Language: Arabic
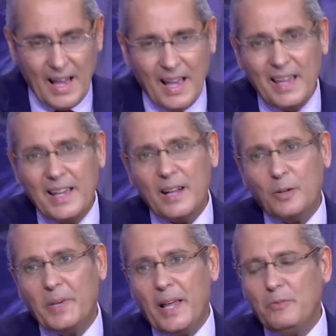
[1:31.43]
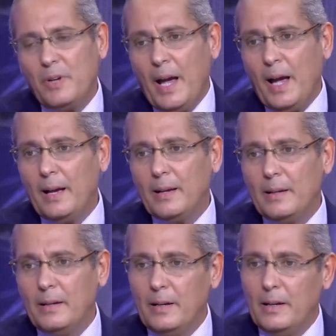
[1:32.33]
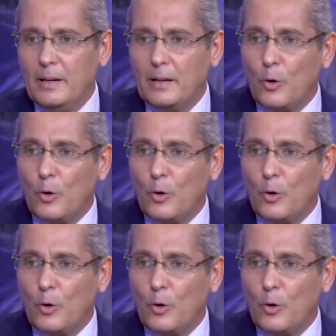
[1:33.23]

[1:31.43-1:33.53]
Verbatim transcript: هي نوع من أنواع آه،